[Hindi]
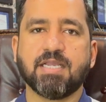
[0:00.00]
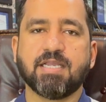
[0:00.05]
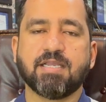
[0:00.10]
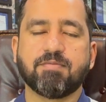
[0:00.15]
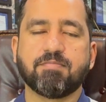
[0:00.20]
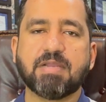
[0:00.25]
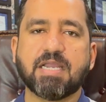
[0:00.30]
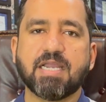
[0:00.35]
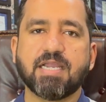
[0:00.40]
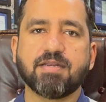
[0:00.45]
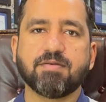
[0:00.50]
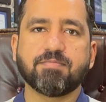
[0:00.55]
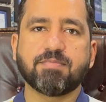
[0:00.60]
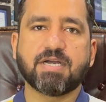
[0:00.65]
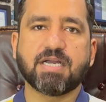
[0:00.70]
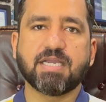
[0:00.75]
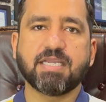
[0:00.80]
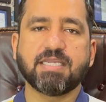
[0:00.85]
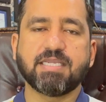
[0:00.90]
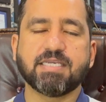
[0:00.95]
बहन
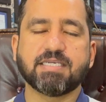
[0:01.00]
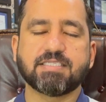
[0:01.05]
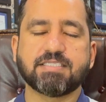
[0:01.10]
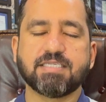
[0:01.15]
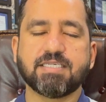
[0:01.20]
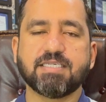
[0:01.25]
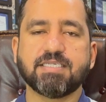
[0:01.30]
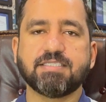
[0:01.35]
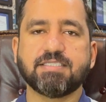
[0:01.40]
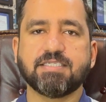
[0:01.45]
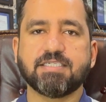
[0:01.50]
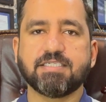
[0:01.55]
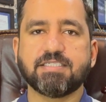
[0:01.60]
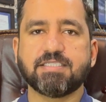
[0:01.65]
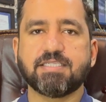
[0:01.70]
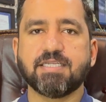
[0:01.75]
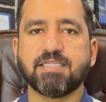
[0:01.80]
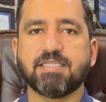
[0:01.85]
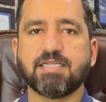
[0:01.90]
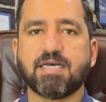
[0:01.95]
भाई अज़ीज़
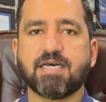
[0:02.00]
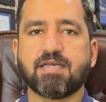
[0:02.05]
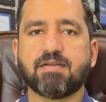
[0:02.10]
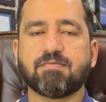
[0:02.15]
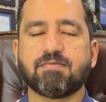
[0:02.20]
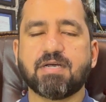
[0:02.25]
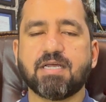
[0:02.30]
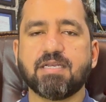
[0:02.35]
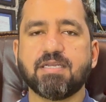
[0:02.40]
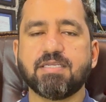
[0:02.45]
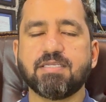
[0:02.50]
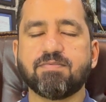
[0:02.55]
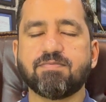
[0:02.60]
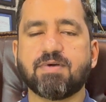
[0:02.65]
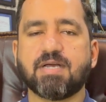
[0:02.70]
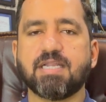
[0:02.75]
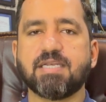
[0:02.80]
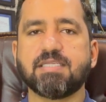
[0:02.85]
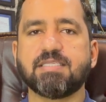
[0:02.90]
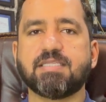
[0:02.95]
रिश्तेदार वालिद
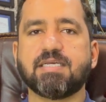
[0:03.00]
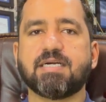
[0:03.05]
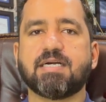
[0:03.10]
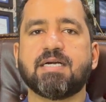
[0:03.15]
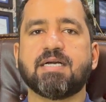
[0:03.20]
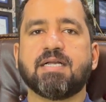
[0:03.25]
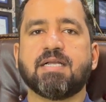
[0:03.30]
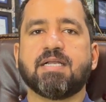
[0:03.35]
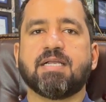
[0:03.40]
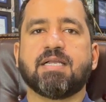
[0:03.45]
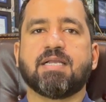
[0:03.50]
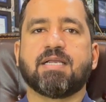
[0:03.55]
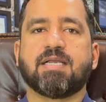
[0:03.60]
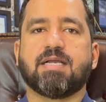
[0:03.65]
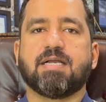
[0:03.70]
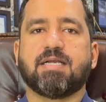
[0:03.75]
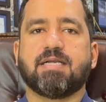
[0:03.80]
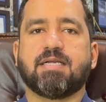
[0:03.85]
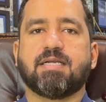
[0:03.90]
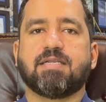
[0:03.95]
वालिदा
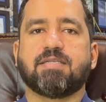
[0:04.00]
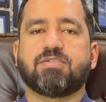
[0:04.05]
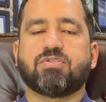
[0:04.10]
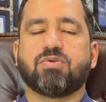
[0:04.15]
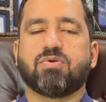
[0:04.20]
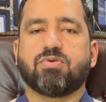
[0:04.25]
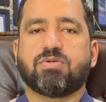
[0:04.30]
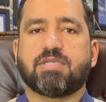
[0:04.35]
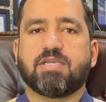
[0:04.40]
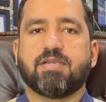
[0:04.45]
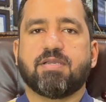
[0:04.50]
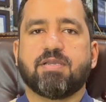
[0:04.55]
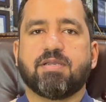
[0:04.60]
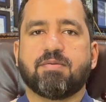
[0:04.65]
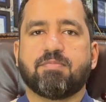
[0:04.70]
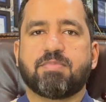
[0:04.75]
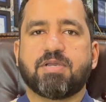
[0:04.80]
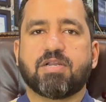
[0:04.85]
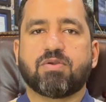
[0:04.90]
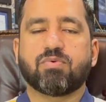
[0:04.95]
जो कि
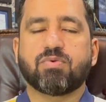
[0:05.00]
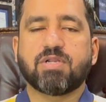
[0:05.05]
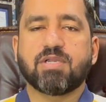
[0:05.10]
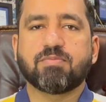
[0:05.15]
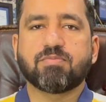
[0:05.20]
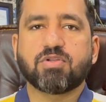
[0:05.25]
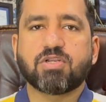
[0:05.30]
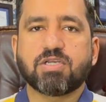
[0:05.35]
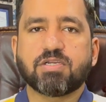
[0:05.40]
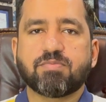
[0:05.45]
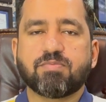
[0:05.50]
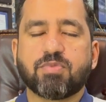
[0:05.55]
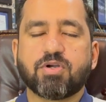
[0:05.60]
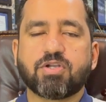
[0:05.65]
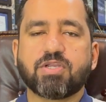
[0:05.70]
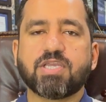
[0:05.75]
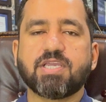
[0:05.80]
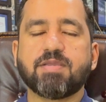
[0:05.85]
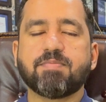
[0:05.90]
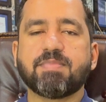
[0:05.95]
बैरून मलक
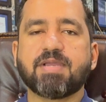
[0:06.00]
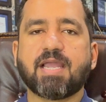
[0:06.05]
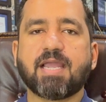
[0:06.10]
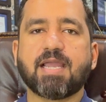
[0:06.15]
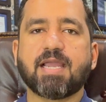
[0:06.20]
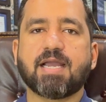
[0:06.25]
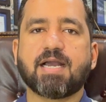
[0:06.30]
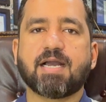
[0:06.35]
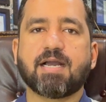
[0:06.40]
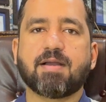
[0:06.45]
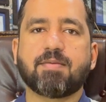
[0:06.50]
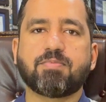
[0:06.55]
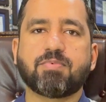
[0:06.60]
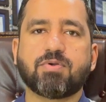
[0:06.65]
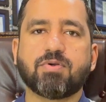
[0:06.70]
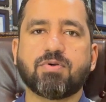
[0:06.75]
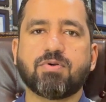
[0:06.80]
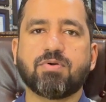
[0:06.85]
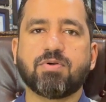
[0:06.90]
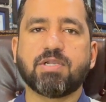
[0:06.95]
मकीम है
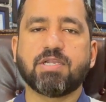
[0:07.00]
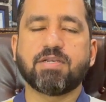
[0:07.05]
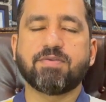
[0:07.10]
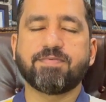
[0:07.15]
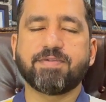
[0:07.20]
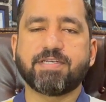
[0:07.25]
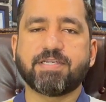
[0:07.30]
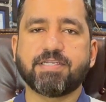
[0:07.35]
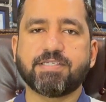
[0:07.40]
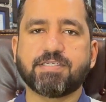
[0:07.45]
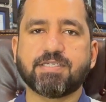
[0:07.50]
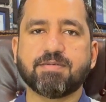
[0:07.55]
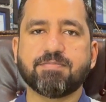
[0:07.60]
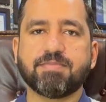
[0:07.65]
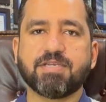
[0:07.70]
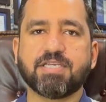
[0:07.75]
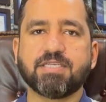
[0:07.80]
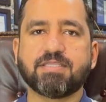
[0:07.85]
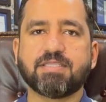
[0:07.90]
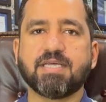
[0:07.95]
आपको इनविटेशन
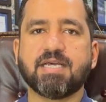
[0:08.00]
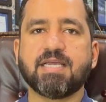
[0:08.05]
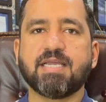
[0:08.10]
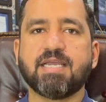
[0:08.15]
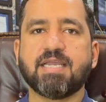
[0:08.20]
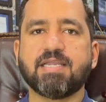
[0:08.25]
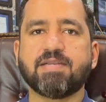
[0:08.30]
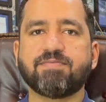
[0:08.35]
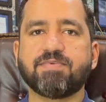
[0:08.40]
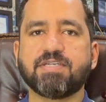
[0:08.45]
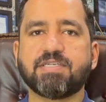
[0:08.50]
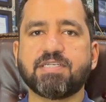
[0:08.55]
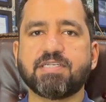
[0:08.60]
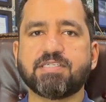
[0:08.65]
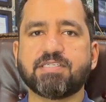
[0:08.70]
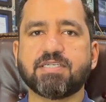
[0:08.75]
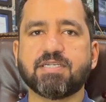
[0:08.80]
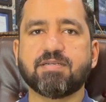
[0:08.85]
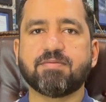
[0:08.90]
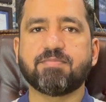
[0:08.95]
भेजता है
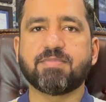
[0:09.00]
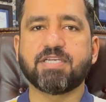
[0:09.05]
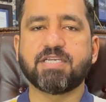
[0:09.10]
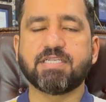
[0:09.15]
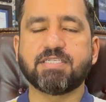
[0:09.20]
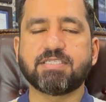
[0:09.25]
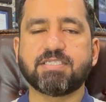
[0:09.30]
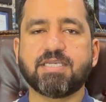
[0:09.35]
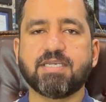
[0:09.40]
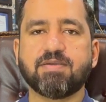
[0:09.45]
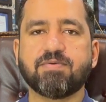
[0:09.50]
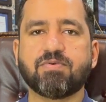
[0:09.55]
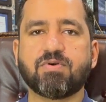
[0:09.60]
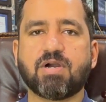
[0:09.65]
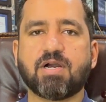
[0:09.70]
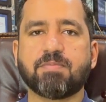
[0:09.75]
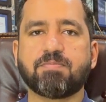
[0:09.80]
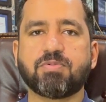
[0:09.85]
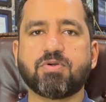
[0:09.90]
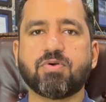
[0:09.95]
इनविटेशन भेज के वो
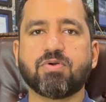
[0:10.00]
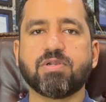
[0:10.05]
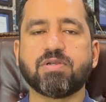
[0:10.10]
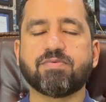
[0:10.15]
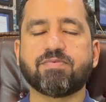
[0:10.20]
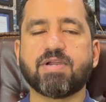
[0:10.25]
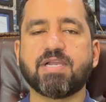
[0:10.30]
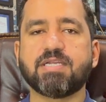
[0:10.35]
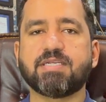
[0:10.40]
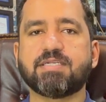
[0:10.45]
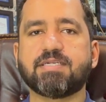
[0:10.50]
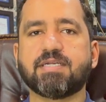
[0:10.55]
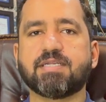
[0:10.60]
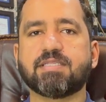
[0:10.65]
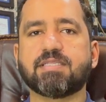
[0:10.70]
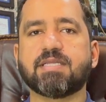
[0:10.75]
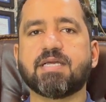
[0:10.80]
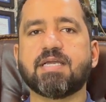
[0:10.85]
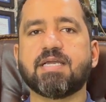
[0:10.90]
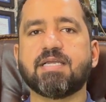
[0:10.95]
आपको इनवाइट
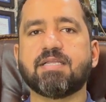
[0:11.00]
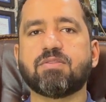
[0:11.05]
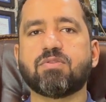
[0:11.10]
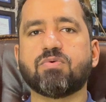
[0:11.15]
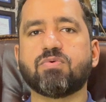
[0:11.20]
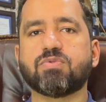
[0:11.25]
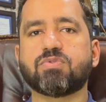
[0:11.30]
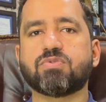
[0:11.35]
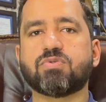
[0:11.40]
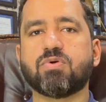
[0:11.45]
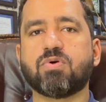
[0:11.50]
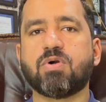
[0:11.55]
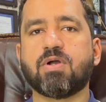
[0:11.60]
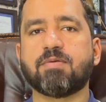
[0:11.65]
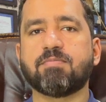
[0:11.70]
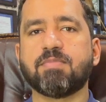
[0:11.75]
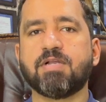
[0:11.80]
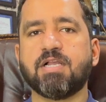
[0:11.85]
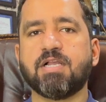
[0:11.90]
करता है तो उसको हम